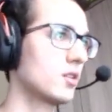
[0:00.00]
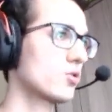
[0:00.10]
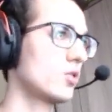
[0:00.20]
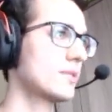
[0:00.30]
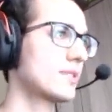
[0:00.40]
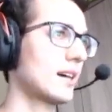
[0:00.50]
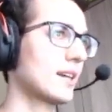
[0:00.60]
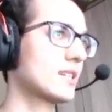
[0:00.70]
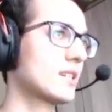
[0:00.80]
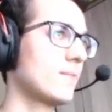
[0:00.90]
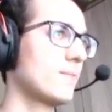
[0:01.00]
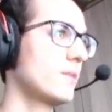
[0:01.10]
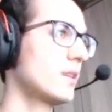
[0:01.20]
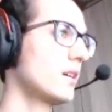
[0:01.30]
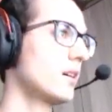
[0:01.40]
Şöyle bir sağa geçeyim.
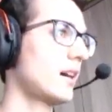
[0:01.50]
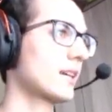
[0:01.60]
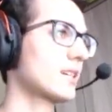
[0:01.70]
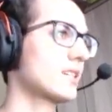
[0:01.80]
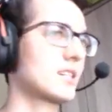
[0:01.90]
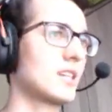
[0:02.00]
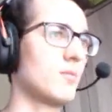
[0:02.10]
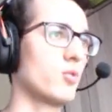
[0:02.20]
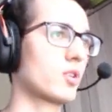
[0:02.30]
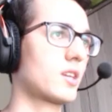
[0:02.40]
Arkadaşlar şeyim yok.